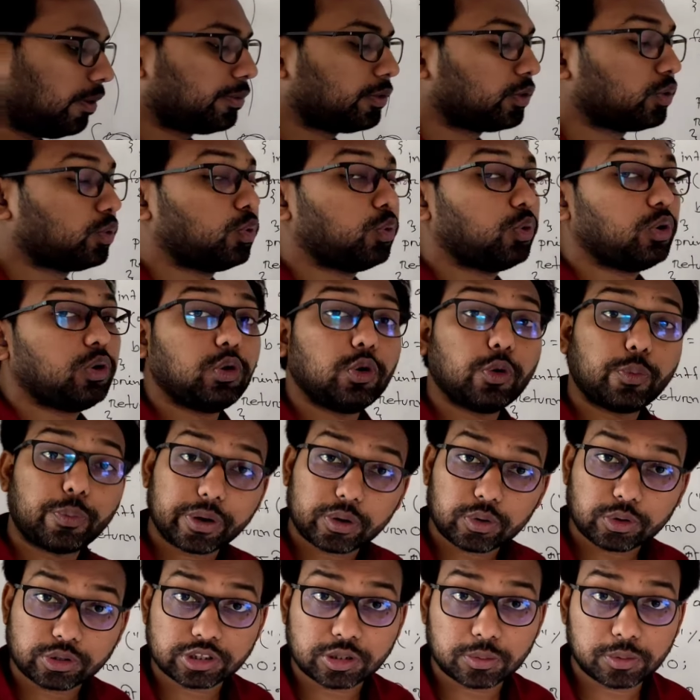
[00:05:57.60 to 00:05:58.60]
লুপ এবং হুইল
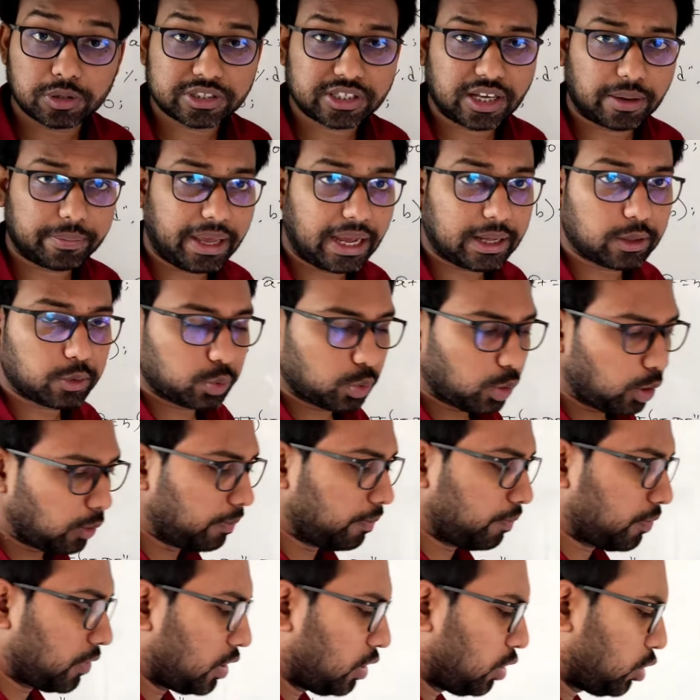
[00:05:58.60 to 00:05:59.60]
লুপে করতে বলছে আমি
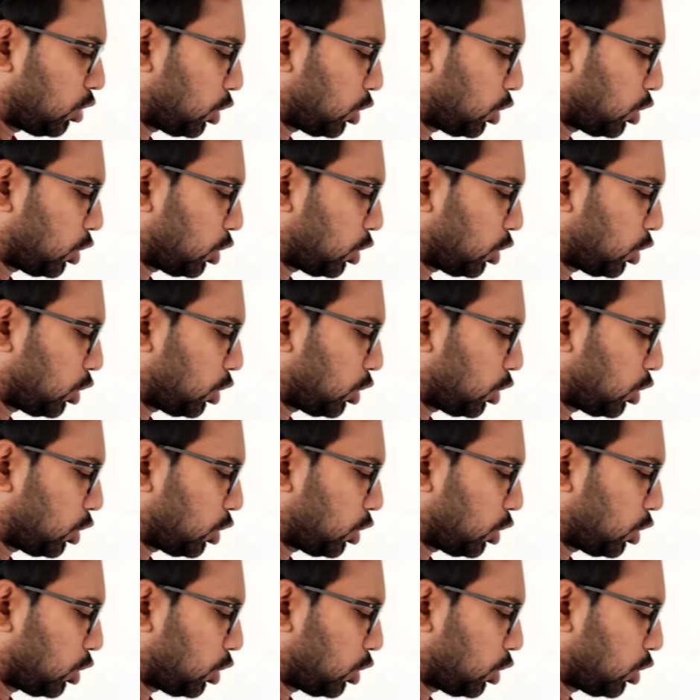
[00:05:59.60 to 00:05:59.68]
একদম